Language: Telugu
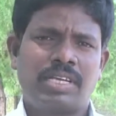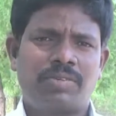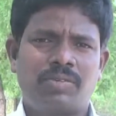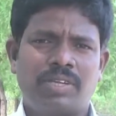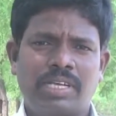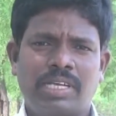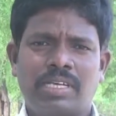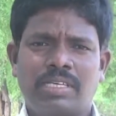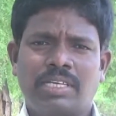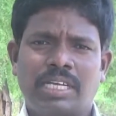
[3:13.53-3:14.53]
ఎక్కువ ఉంటే
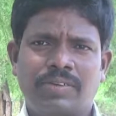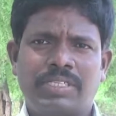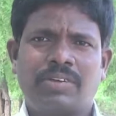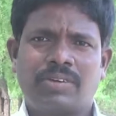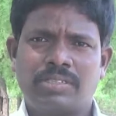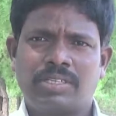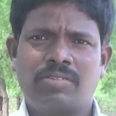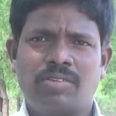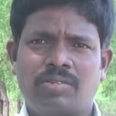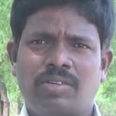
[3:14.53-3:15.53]
ఎక్కువ వచ్చే అవకాశం
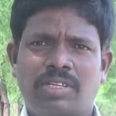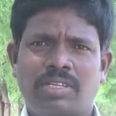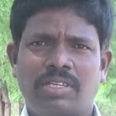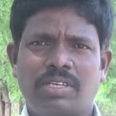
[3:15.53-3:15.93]
కూడా ఉన్నది